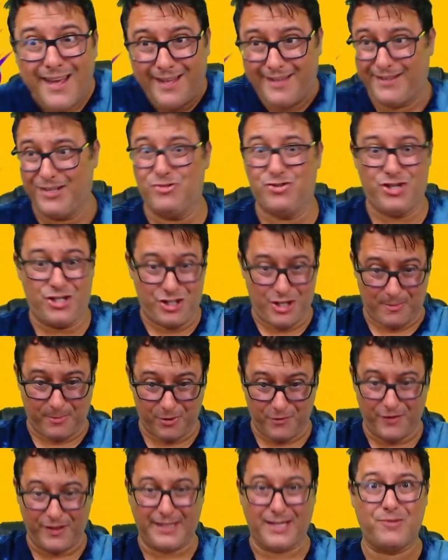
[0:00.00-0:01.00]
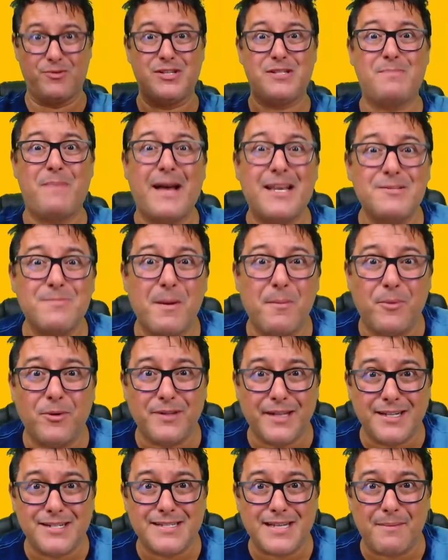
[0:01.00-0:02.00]
Então, gente, aproveita que o espaço para
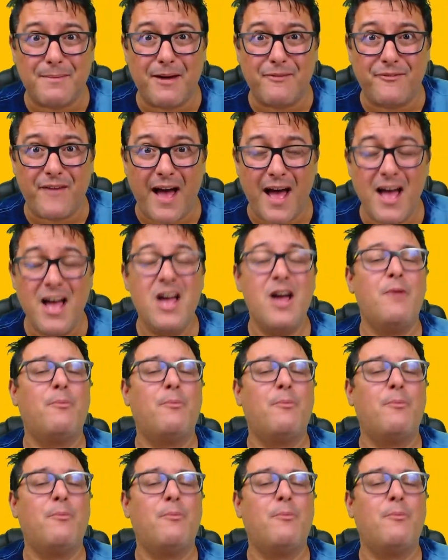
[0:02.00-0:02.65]
poder desabafar,